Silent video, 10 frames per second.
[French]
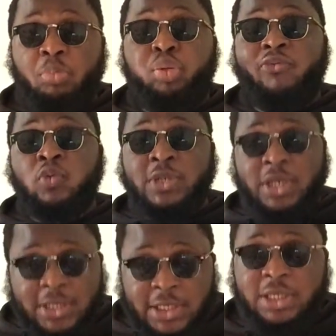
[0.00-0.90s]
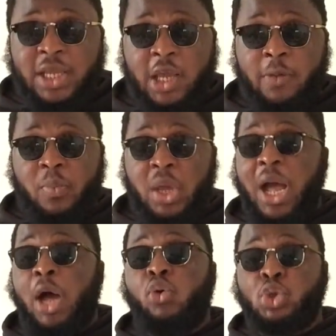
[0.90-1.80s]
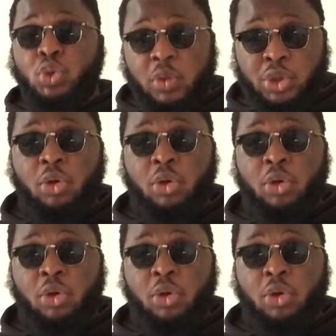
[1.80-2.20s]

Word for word: pour vous inciter à rejoindre